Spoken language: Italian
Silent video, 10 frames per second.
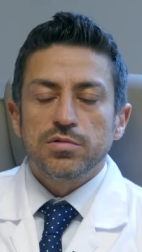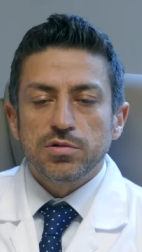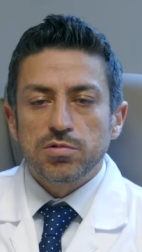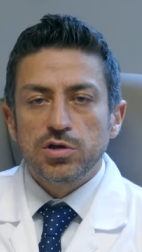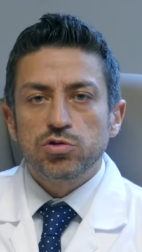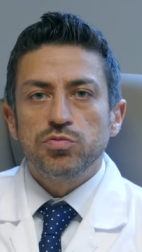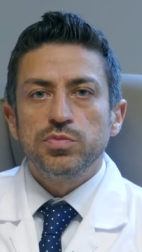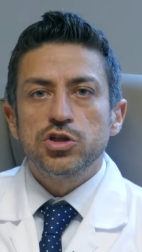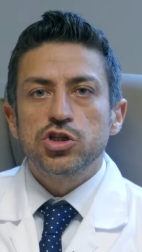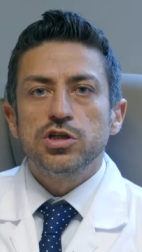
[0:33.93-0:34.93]
in quel
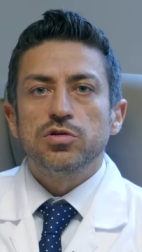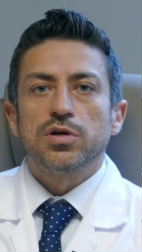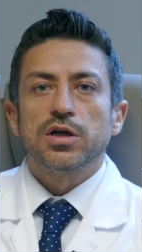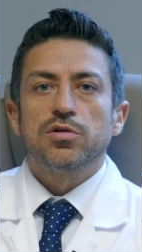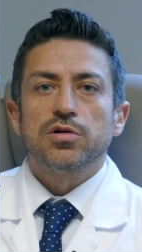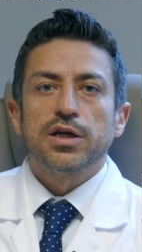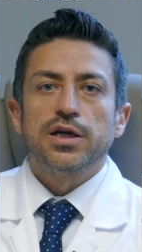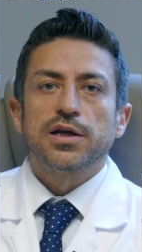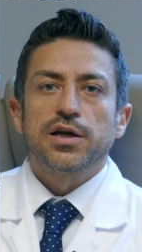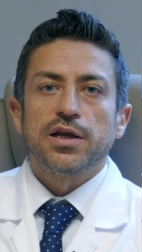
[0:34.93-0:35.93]
tubicino che
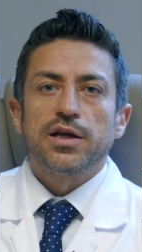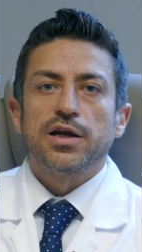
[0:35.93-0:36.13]
collega il rene